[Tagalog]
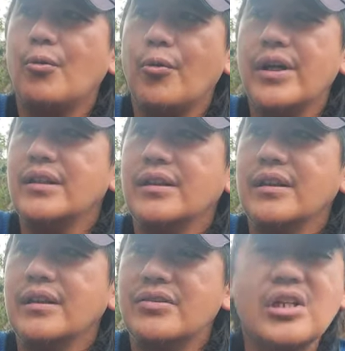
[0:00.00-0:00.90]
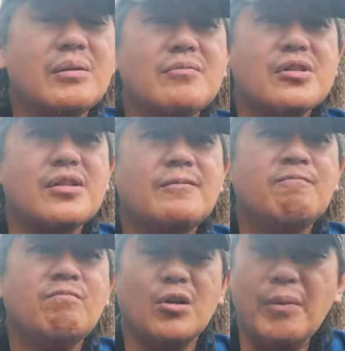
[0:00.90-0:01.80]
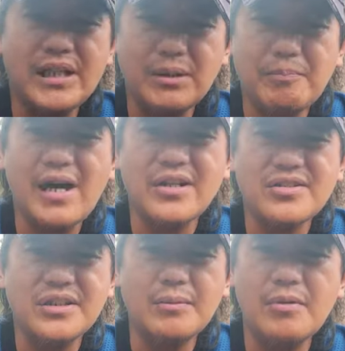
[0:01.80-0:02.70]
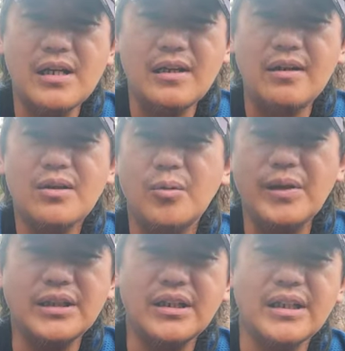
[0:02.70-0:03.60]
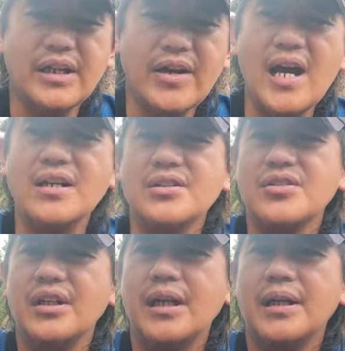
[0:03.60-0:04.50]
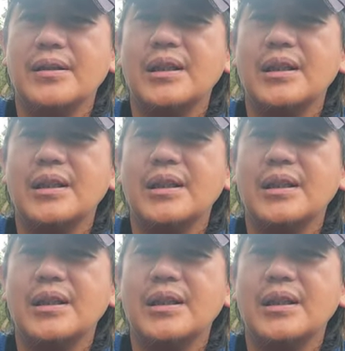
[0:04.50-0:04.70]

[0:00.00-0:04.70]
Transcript: Ura iti James, umay iti paras iti biag umay iti kinadakas nga,